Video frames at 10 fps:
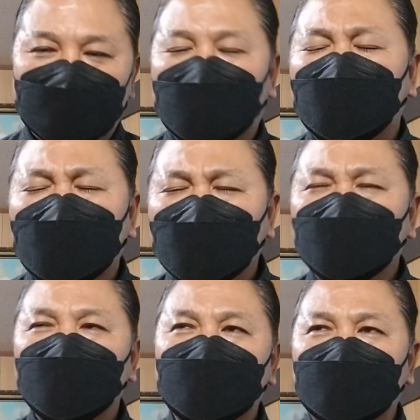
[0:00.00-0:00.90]
だから
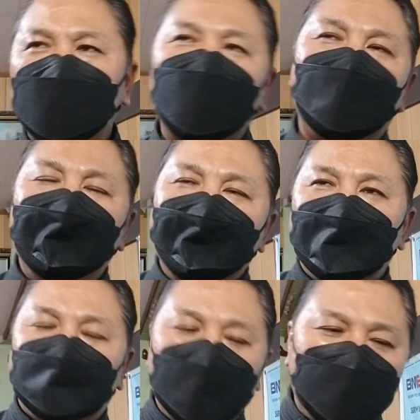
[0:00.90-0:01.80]
といって、
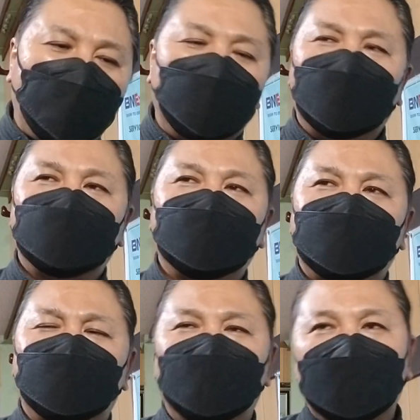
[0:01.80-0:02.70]
前回話して
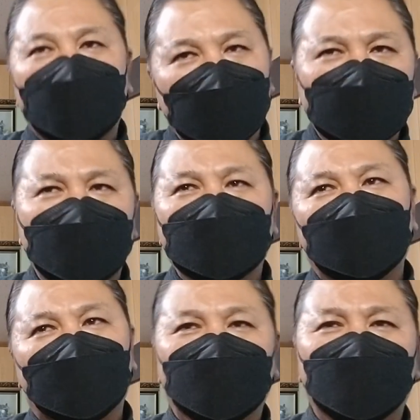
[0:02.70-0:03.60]
たそんな200万
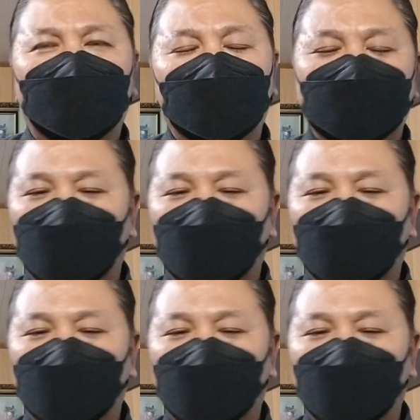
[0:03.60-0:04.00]
とかどうのこうの、